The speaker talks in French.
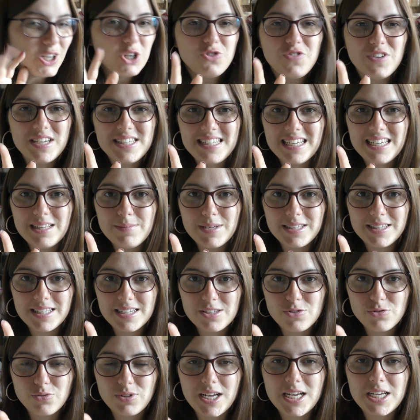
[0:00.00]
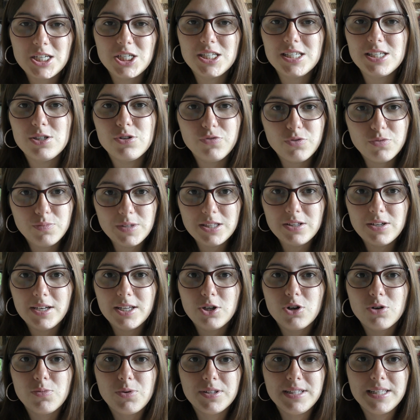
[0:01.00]
Je vais essayer de mettre un sondage, sinon vous me dites dans
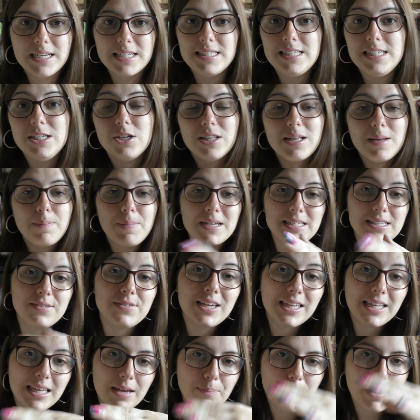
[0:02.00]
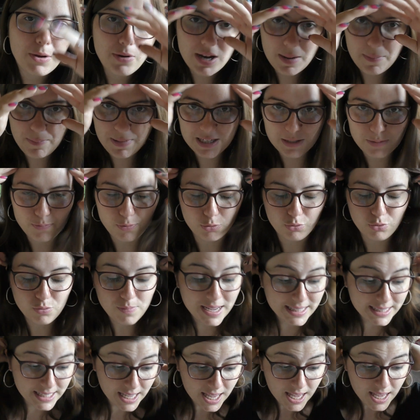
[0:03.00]
les commentaires s'il n'y en a pas, c'est-à-dire qu'il n'y a pas eu la place pour tout
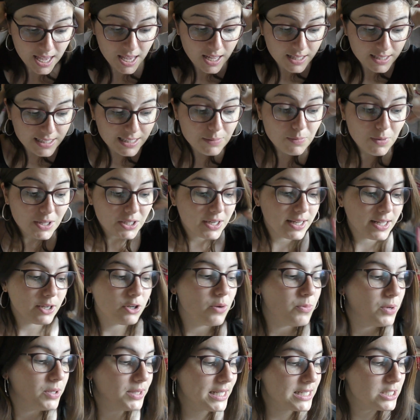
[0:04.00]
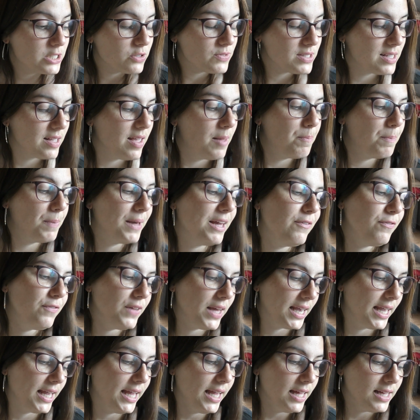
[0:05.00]
mettre. Dites-moi dans les commentaires ce que vous avez
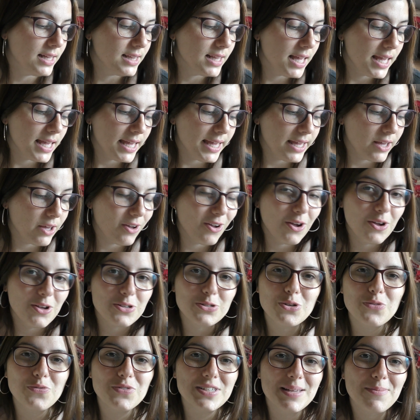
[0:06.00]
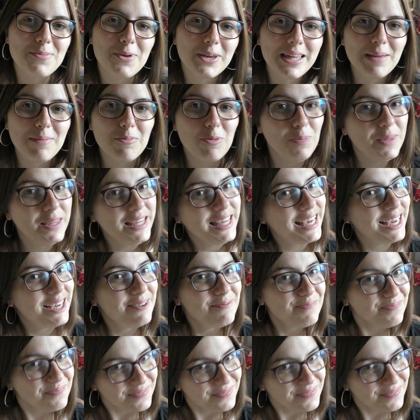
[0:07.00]
préféré et euh, ce que vous aimeriez me piquer.